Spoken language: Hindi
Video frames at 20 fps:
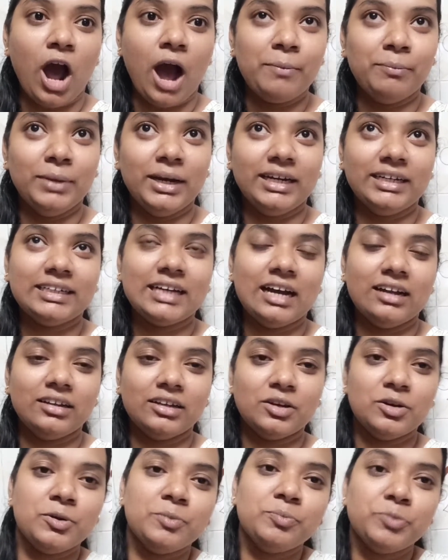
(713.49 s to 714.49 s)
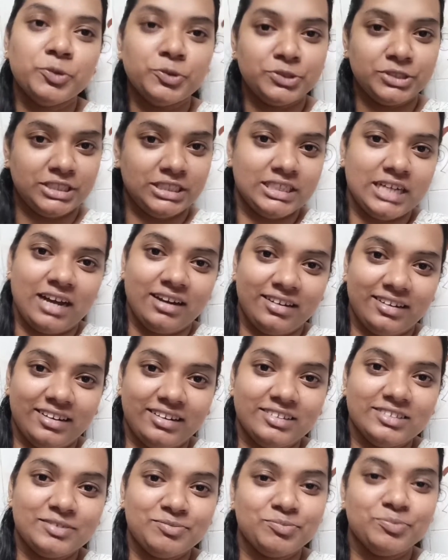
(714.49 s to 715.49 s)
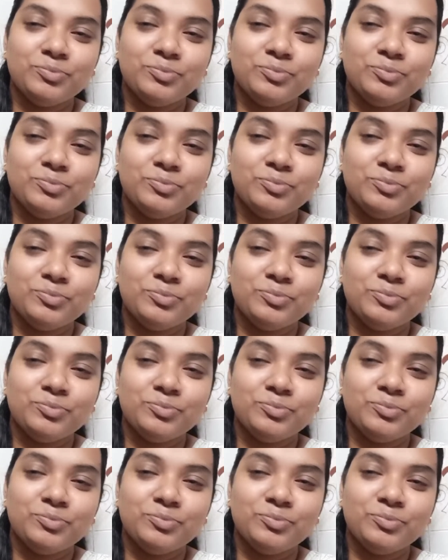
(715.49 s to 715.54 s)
आमलेट खाने का भुर्जी खाने का